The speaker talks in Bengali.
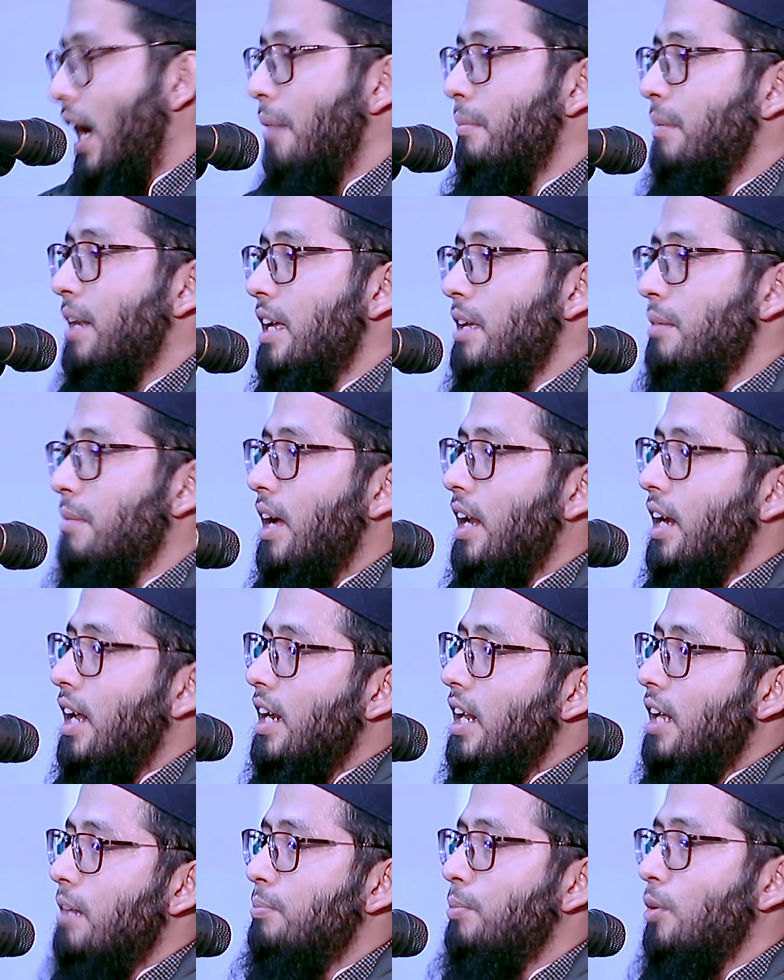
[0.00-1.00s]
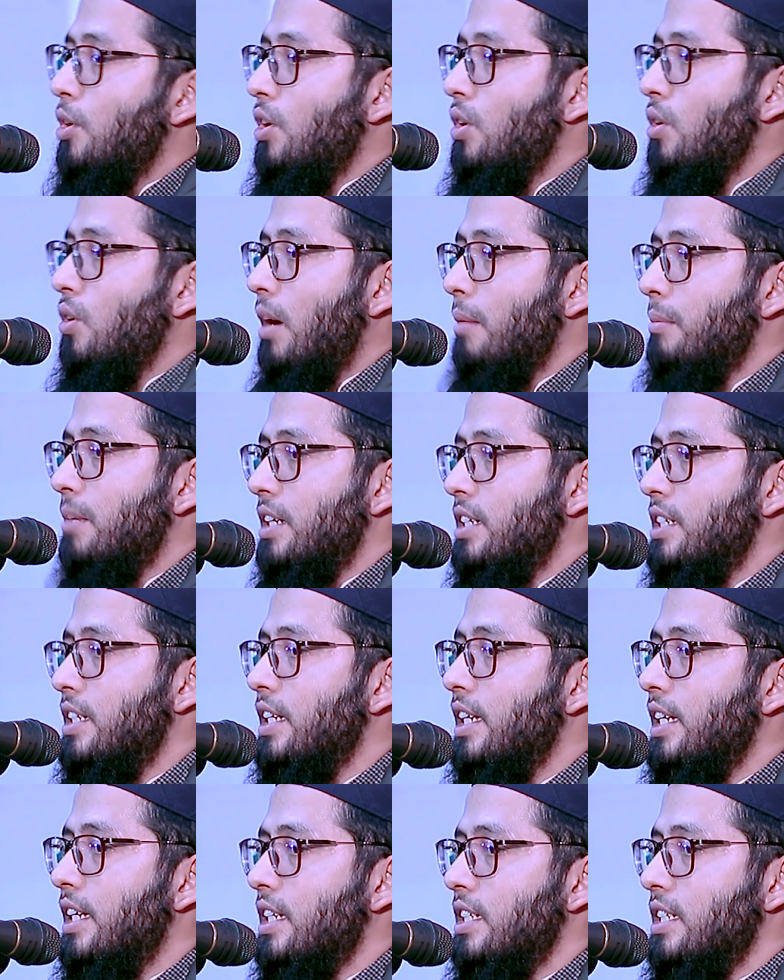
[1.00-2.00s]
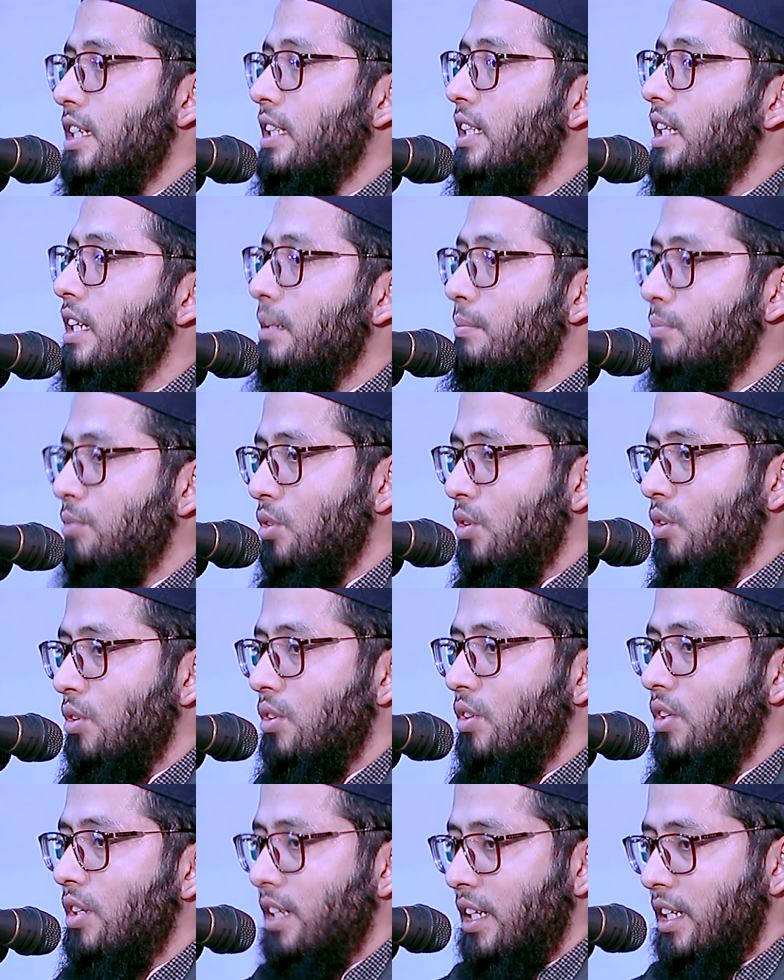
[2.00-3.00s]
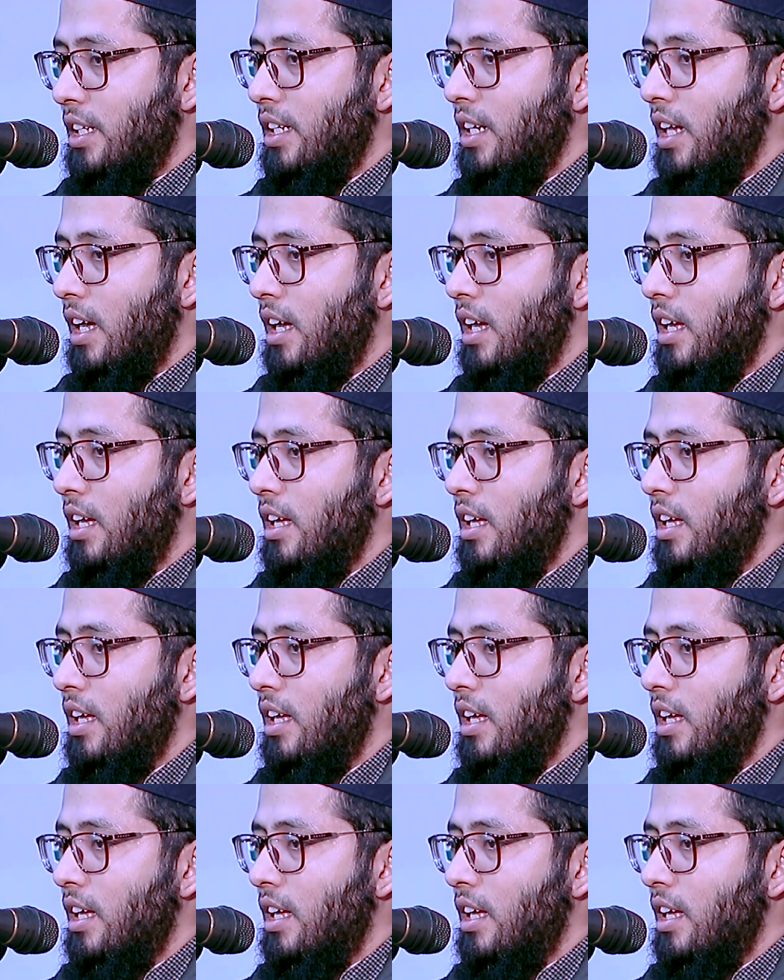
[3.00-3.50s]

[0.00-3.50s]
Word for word: আমরা ইমান আনার পরেও আমরা শিরিকের সাথে লিপ্ত ঠিক কিনা